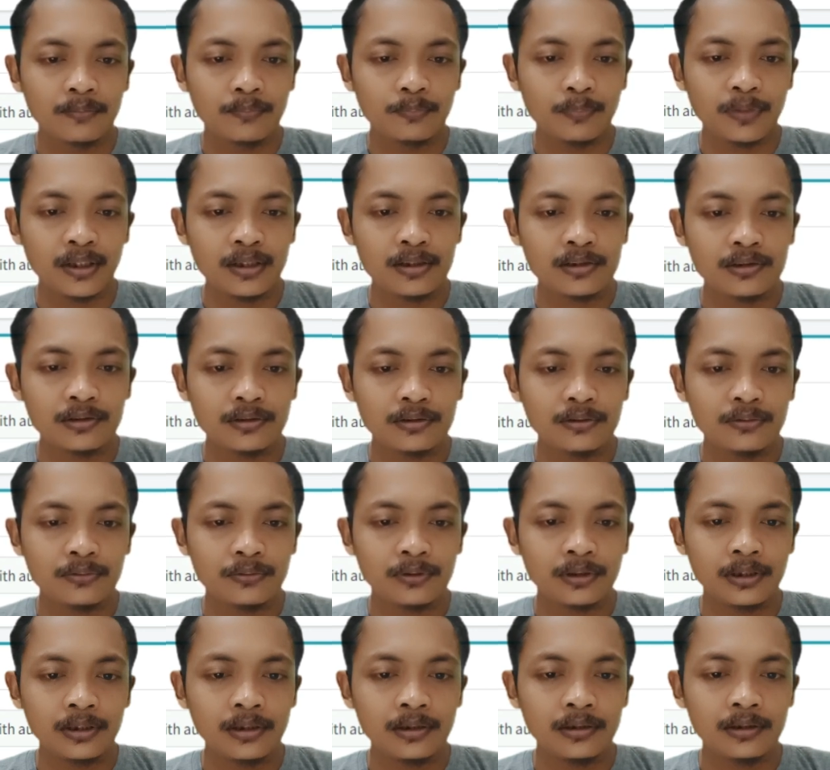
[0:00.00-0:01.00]
page
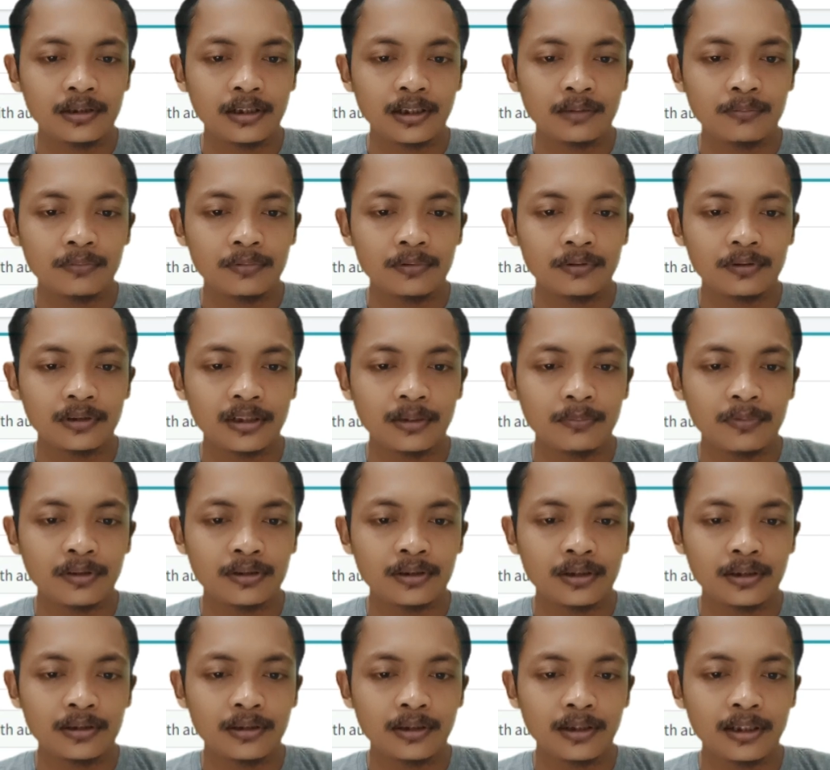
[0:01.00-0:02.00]
UI dan
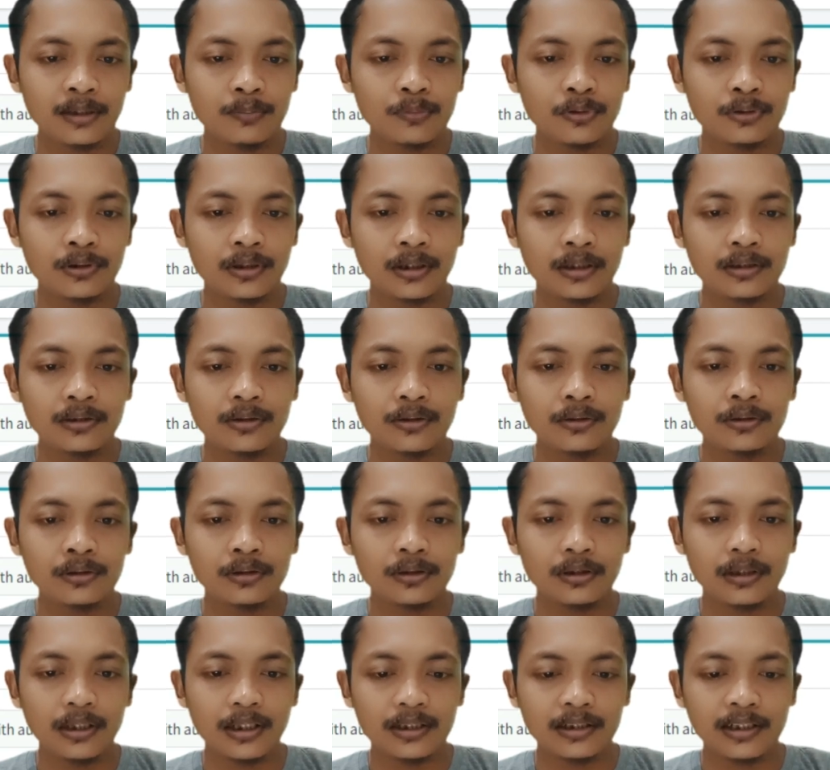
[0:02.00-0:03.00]
namanya adalah
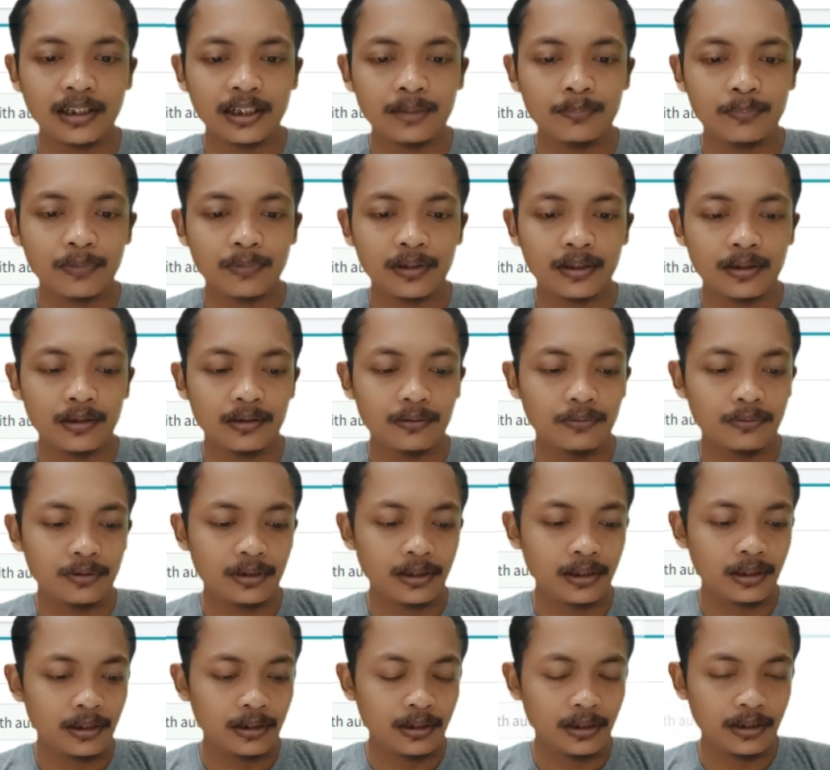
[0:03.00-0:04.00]
model.html oke
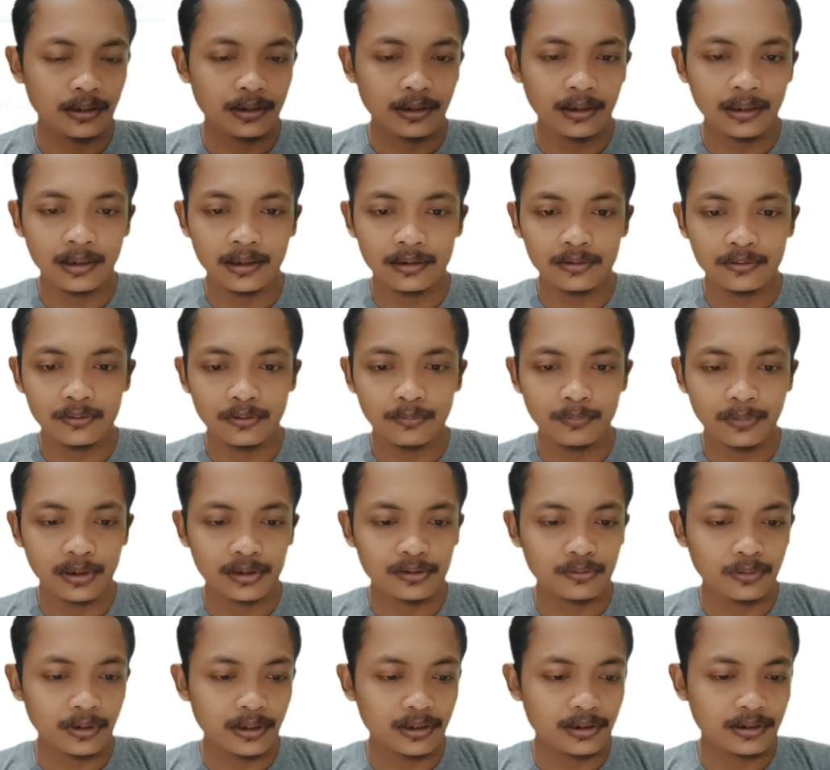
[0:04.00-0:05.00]
kita langsung
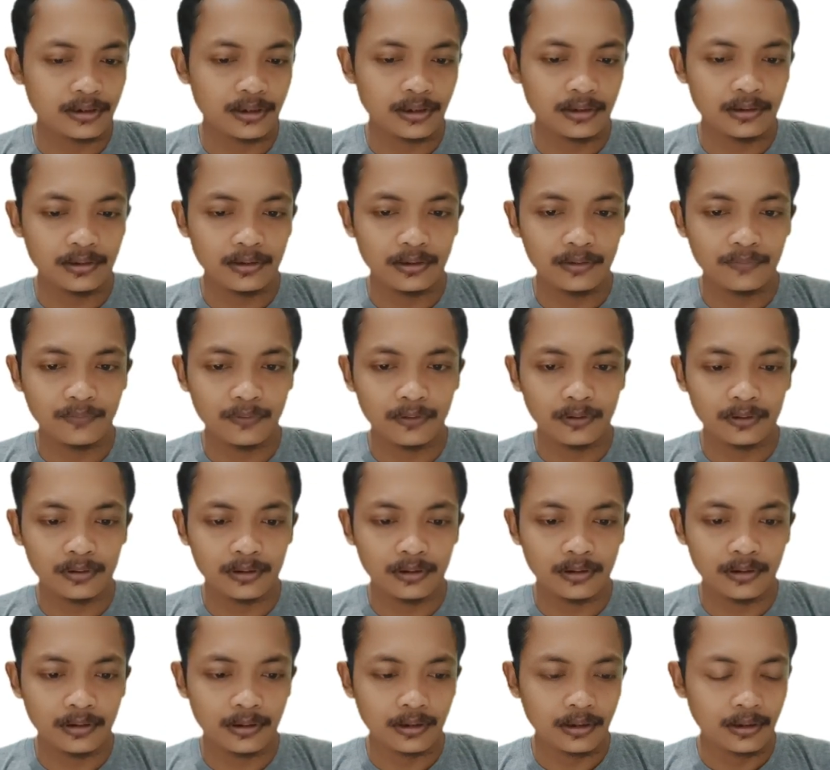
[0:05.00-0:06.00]
masuk aja di
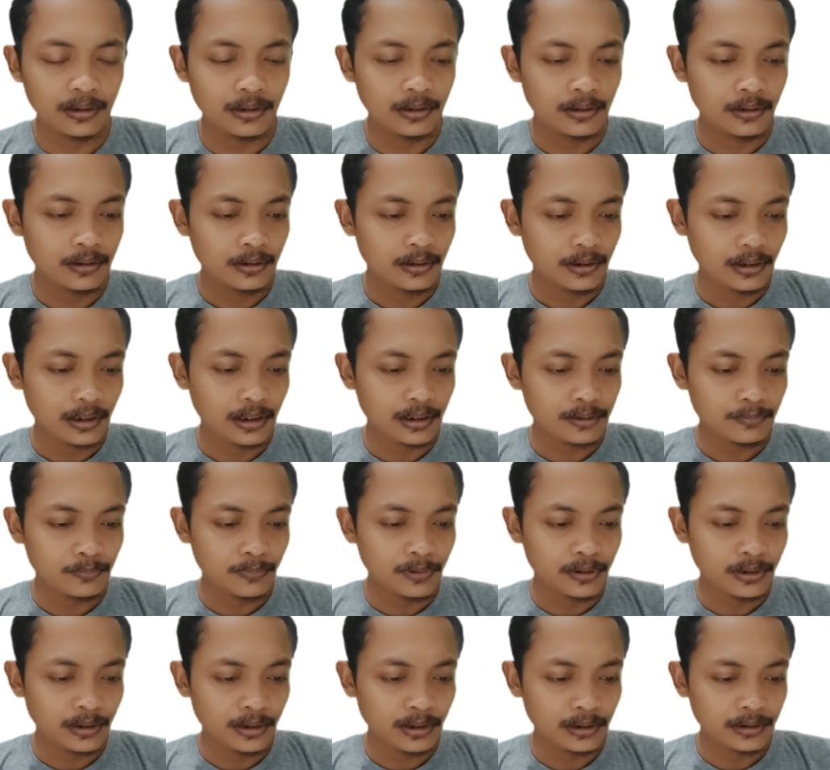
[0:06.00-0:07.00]
folder
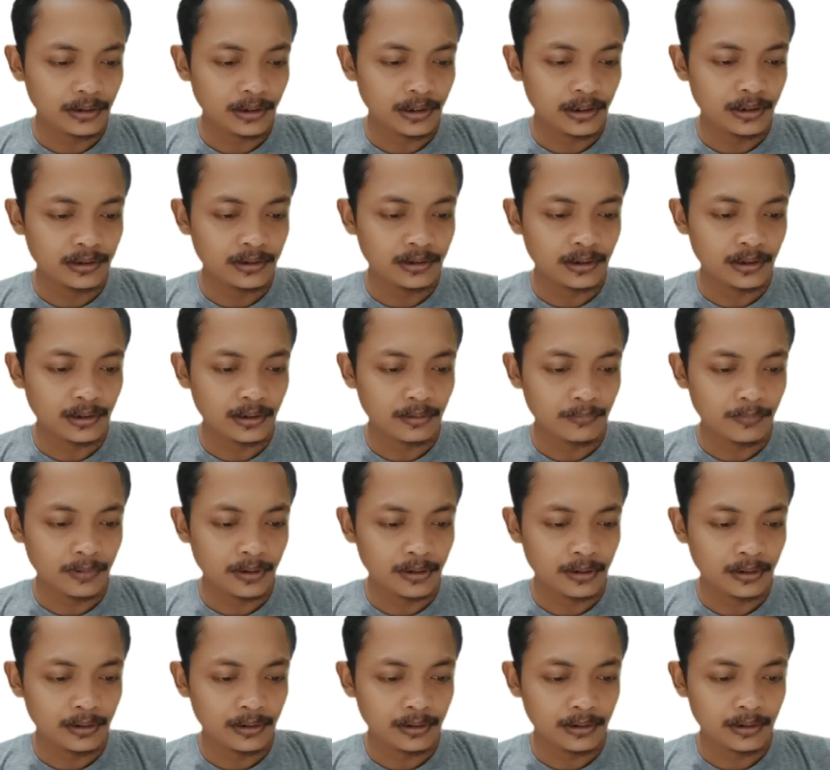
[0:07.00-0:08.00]
admin LTE nya
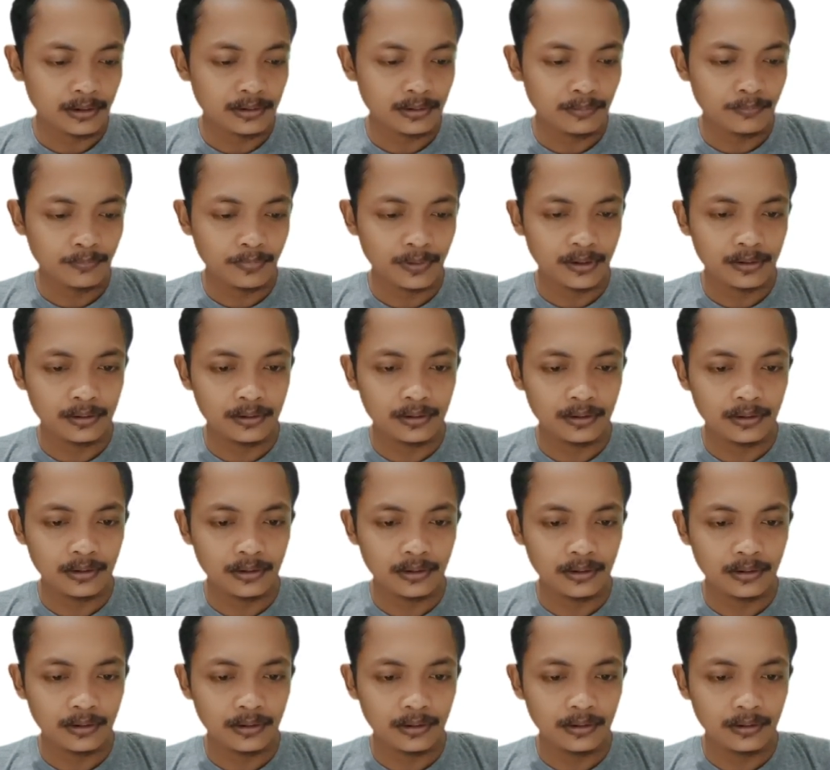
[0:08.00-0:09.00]
kemarin kita simpan
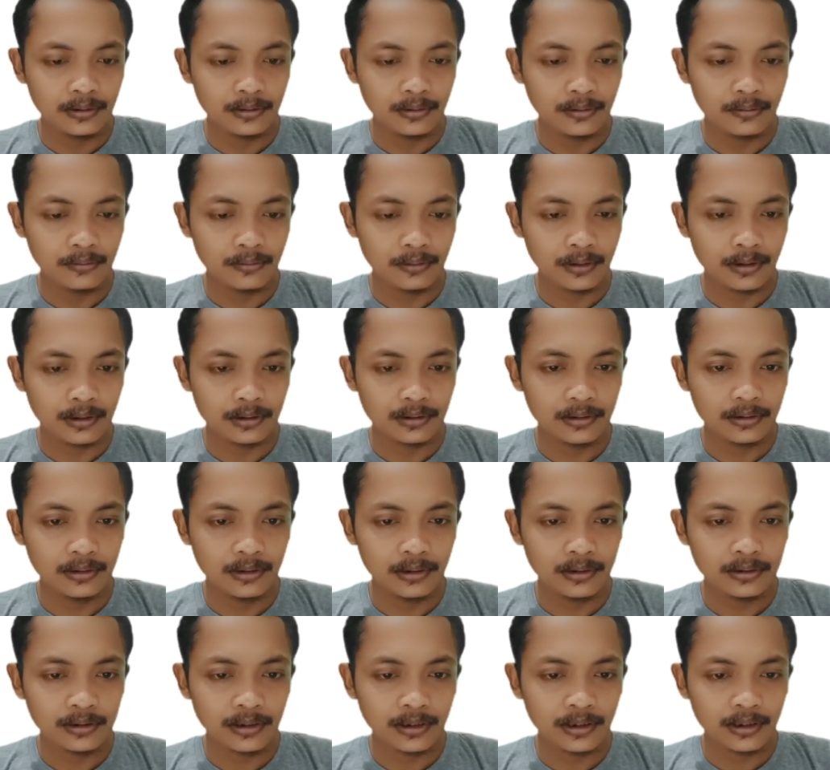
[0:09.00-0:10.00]
di local
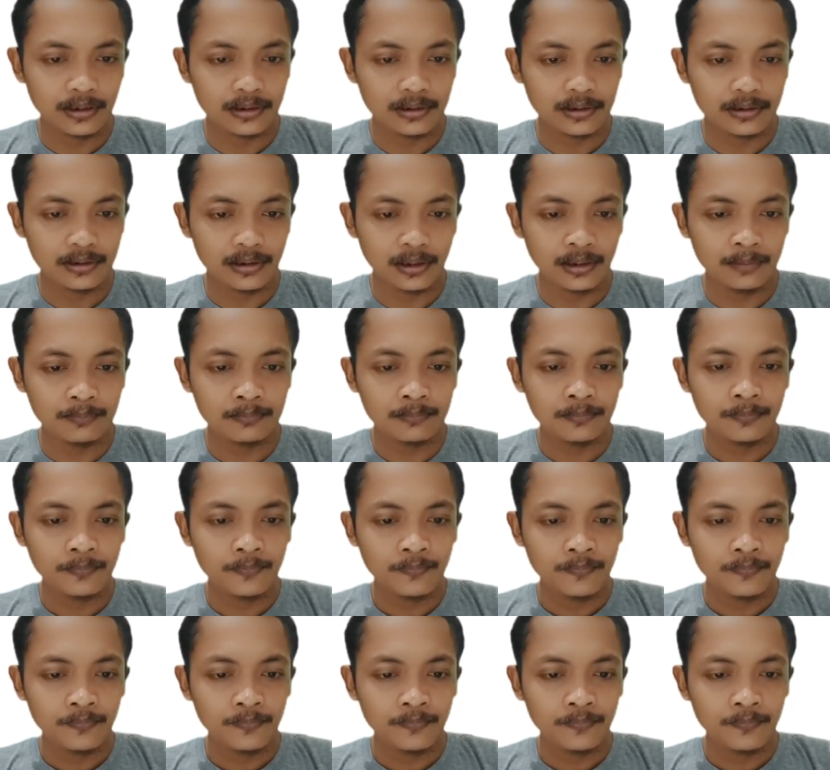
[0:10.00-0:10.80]
disk exam